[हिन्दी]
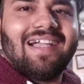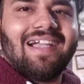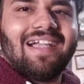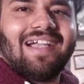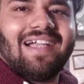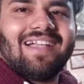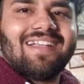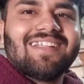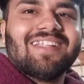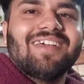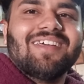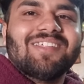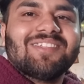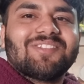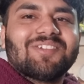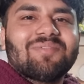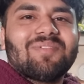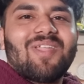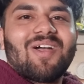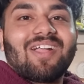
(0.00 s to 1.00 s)
कमेंट
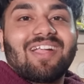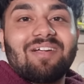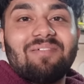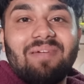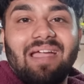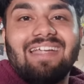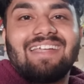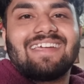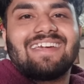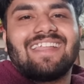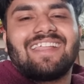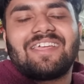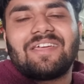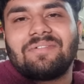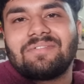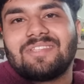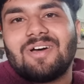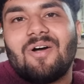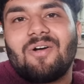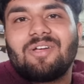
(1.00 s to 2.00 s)
तुम लोग कमेंट करके
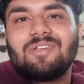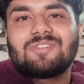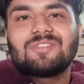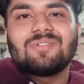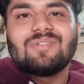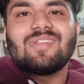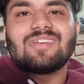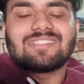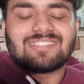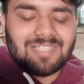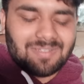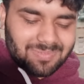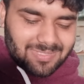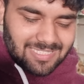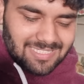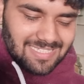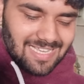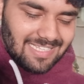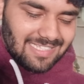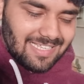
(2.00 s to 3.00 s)
बताओगे तुम लोग सबसे
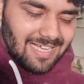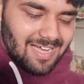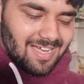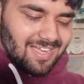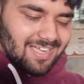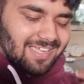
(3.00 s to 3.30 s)
ज़्यादा